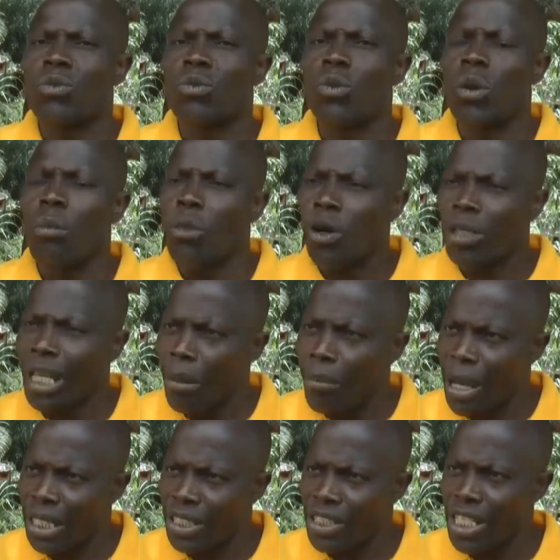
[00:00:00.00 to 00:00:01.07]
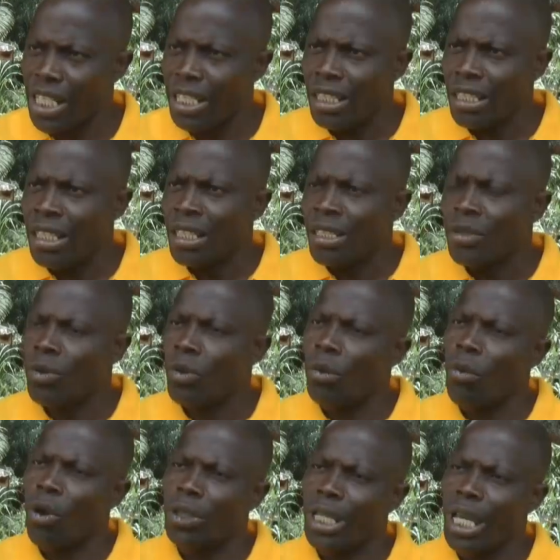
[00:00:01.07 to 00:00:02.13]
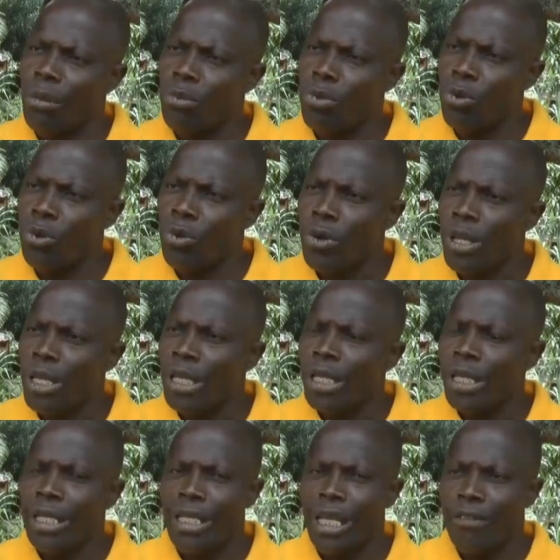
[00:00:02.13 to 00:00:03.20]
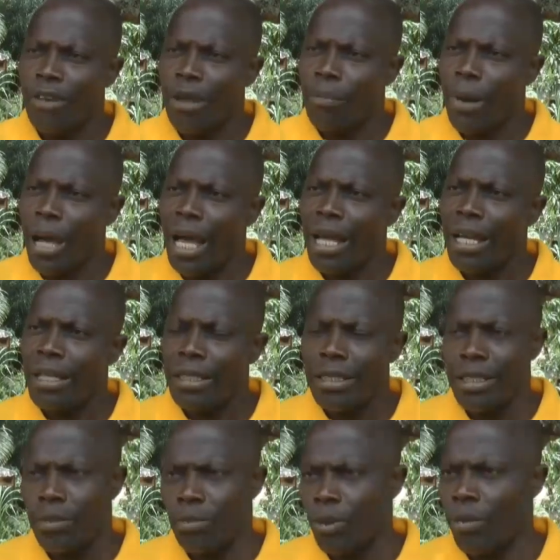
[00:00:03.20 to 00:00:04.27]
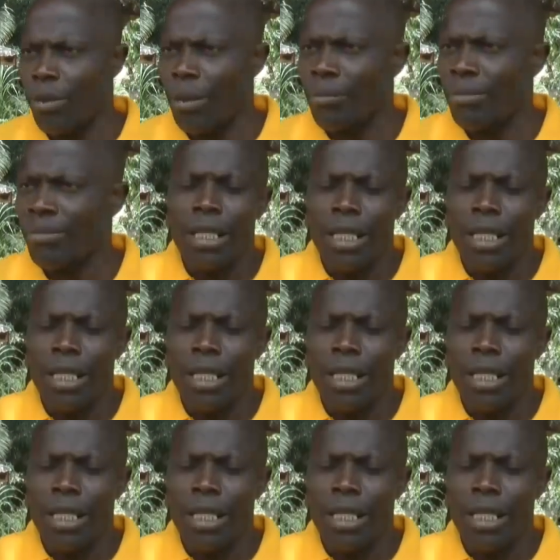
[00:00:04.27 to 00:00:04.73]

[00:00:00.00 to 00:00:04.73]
Tout le monde a mangé, tout le monde a bu, il n'y avait pas de problème.